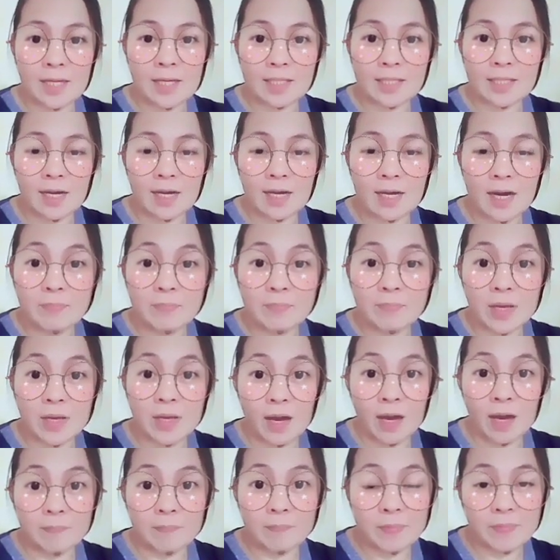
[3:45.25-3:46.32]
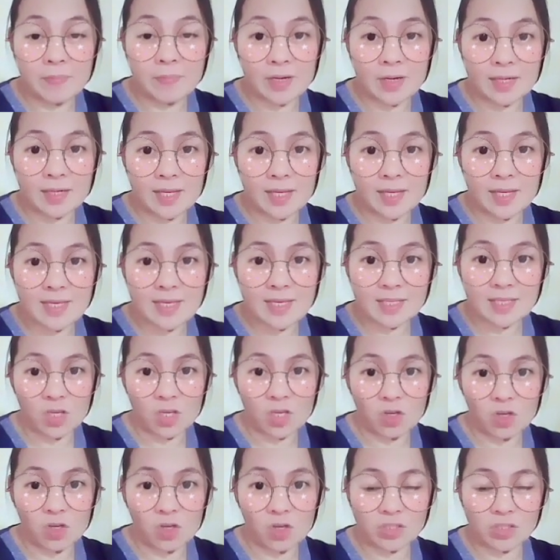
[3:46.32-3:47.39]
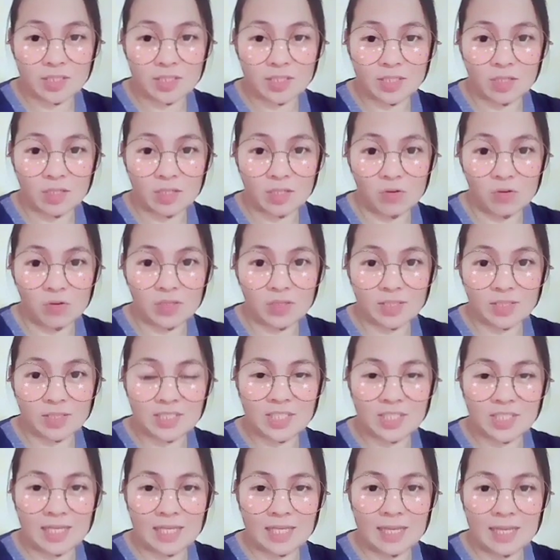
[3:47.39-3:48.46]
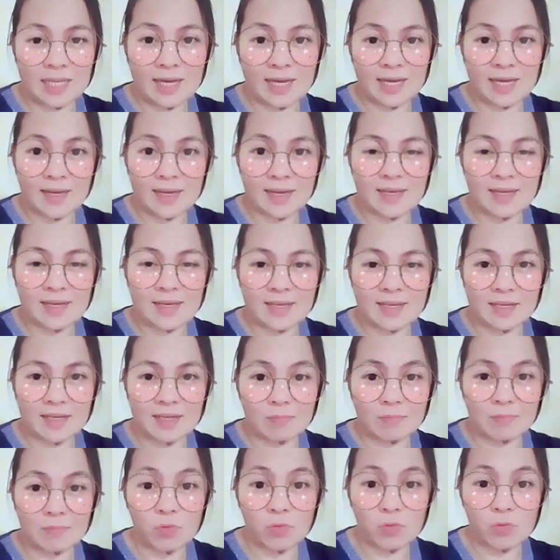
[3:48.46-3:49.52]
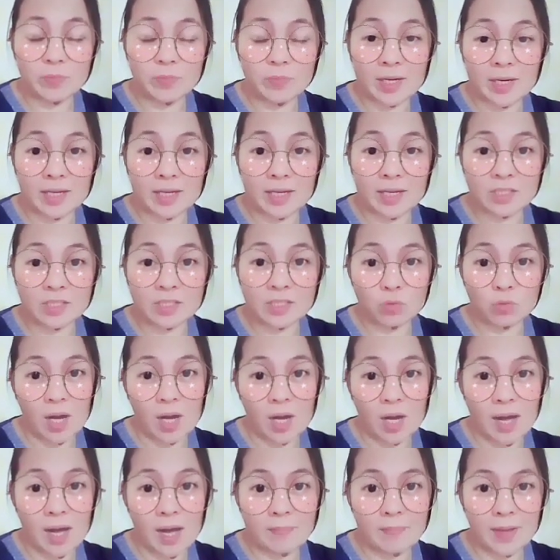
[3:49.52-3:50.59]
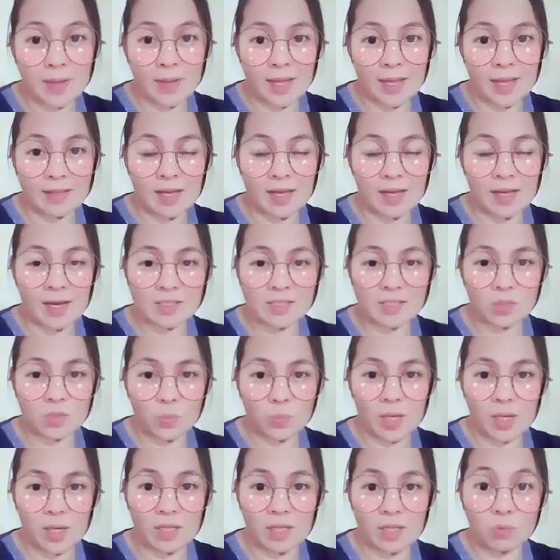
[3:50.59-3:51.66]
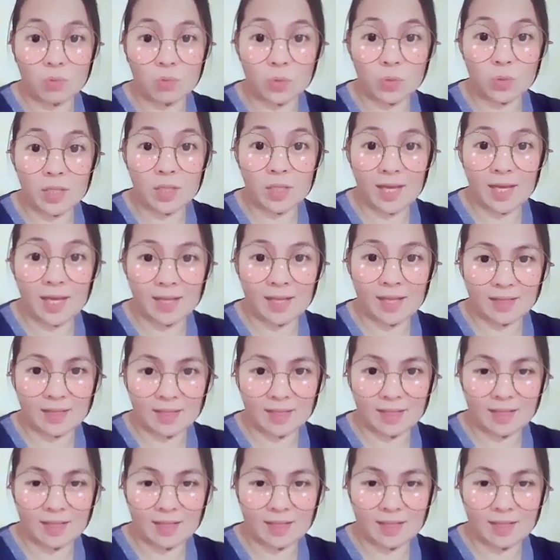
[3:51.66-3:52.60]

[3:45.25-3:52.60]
na happy happy birthday sa iyo sisi ko Vigilia na more birthdays to come and as well good health